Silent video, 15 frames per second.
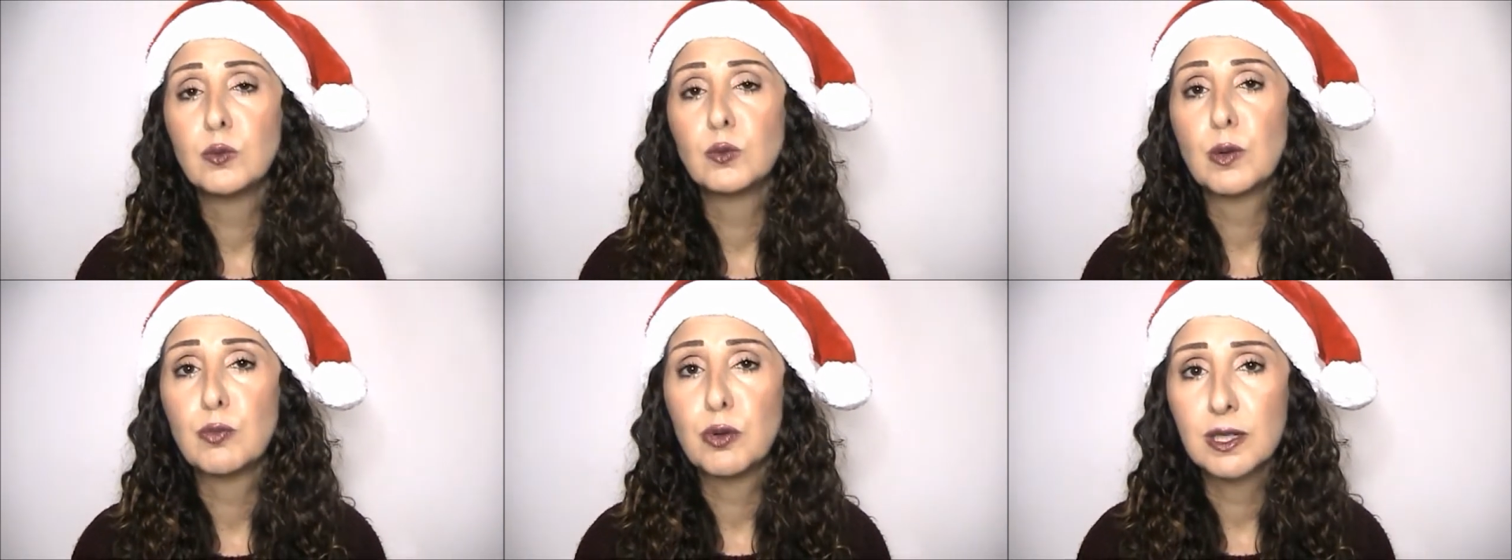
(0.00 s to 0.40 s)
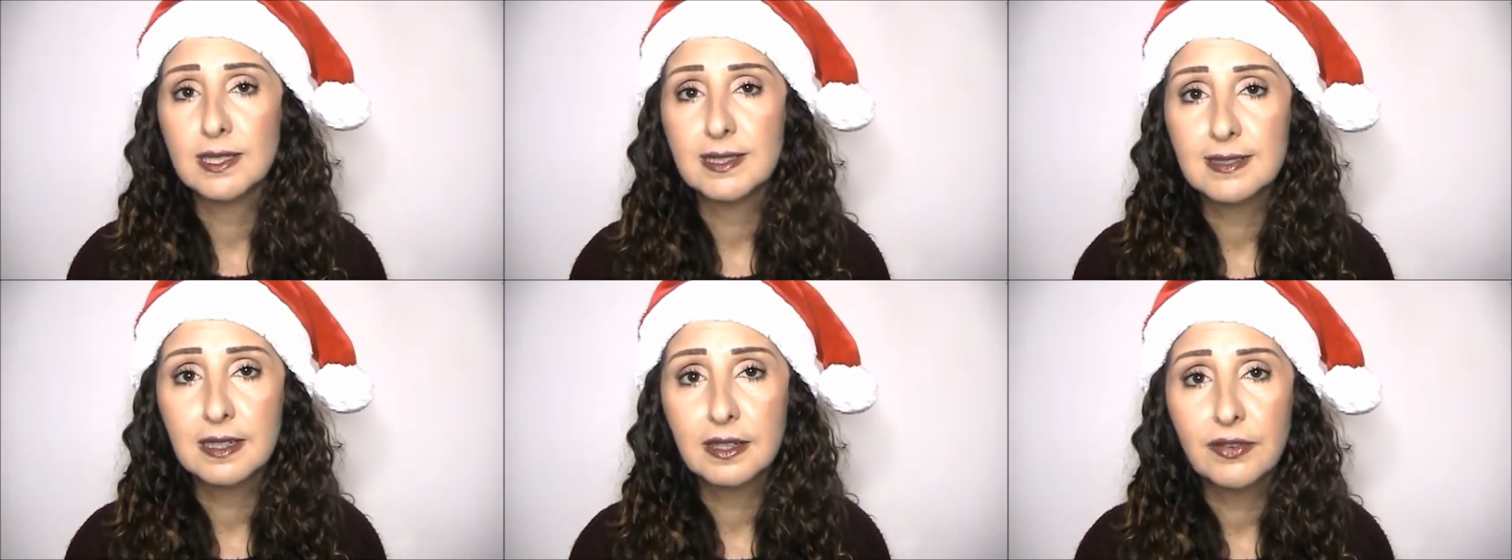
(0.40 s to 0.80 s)
una buona
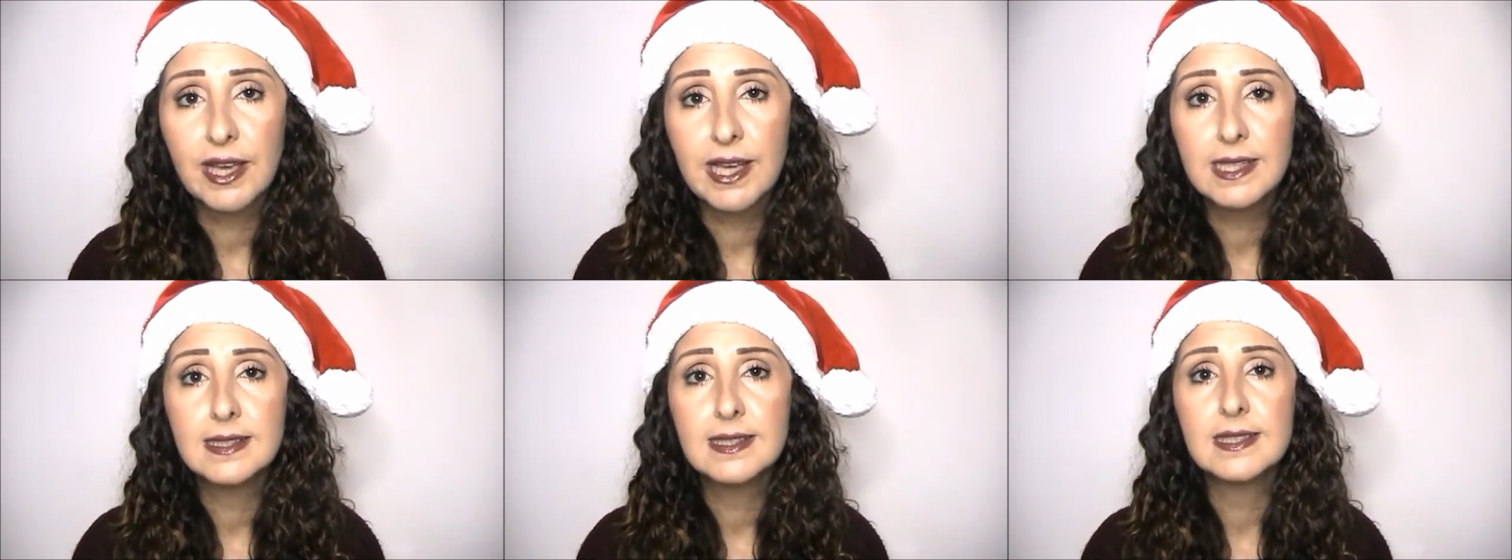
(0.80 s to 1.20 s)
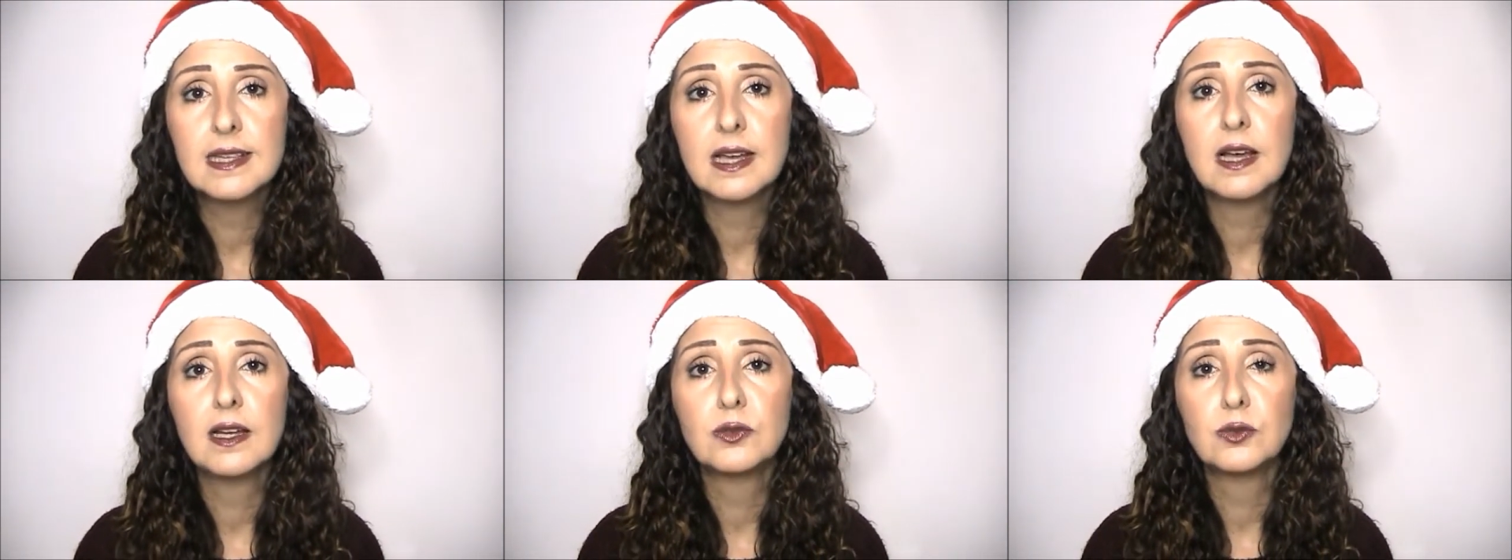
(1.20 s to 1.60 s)

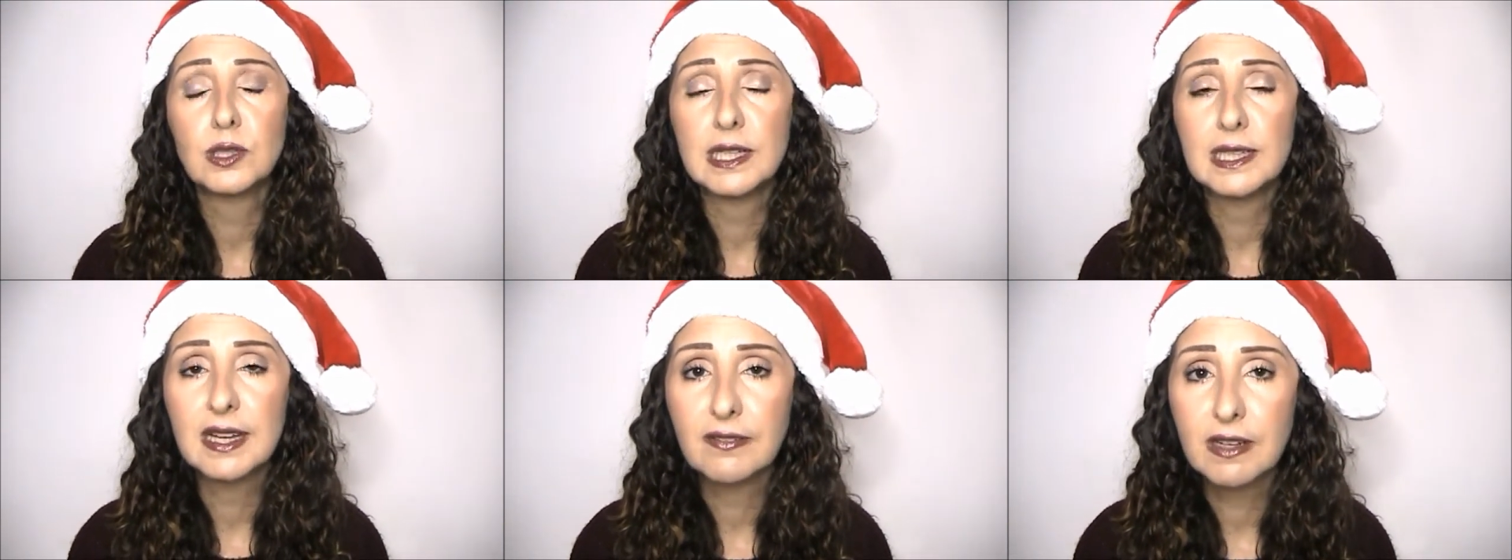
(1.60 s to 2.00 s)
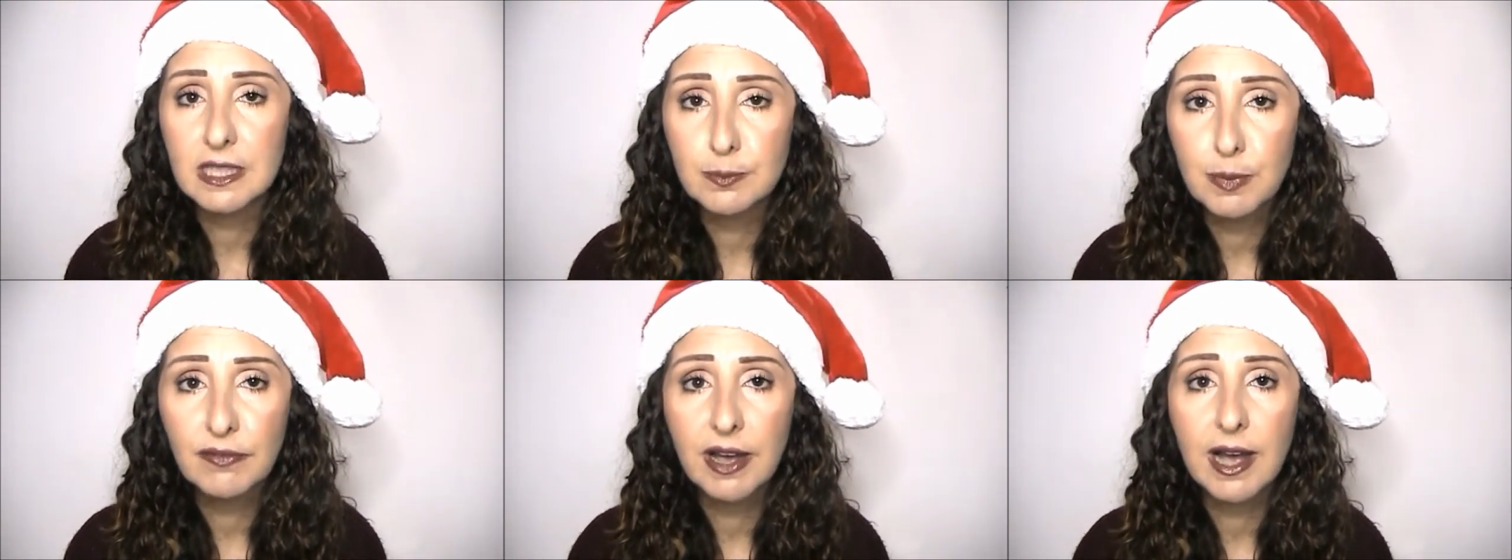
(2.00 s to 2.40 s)
scrivenza, non andava a
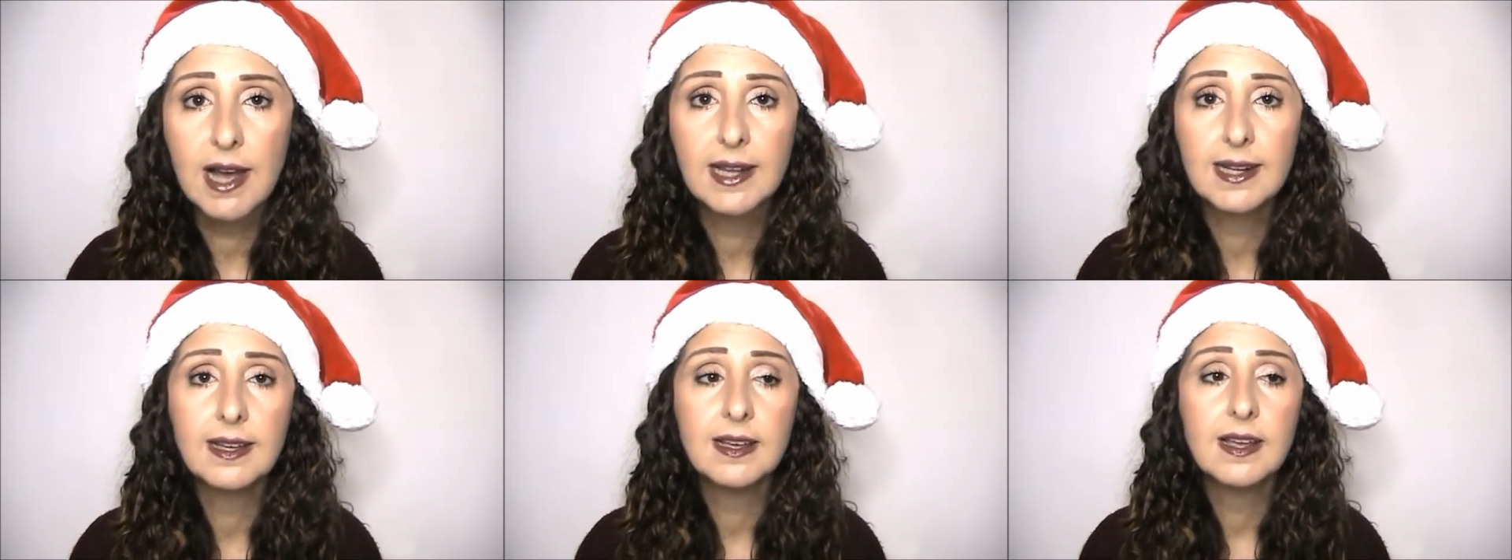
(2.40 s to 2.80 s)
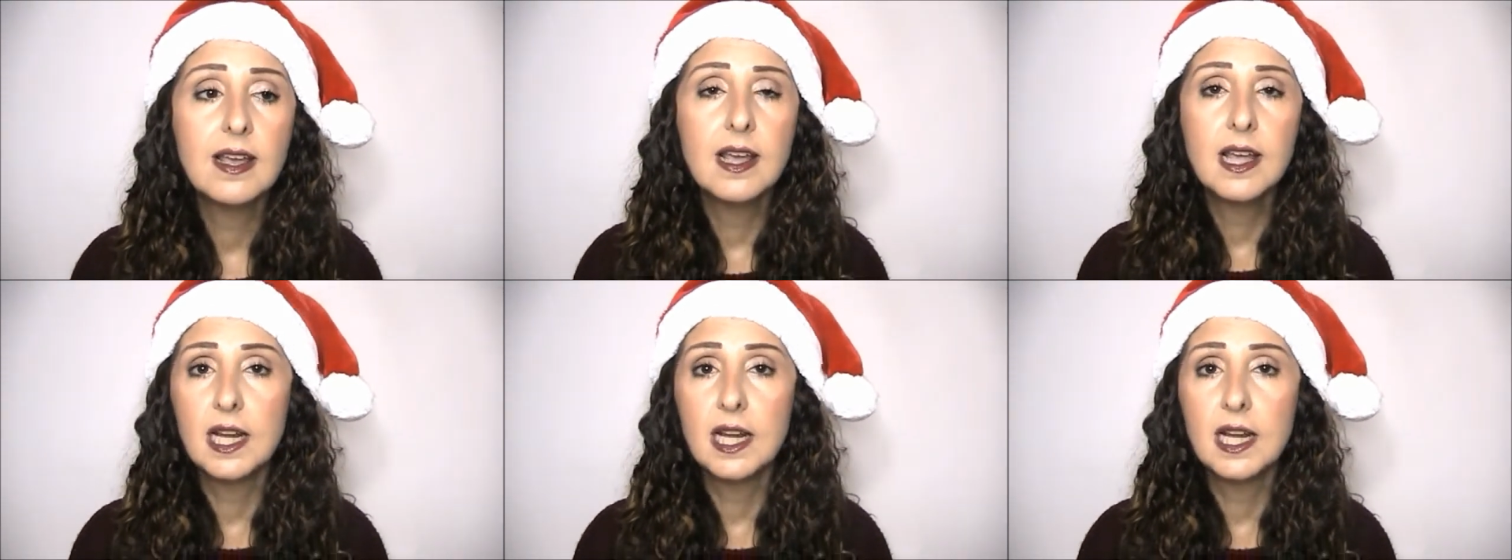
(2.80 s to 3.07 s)
sbavare,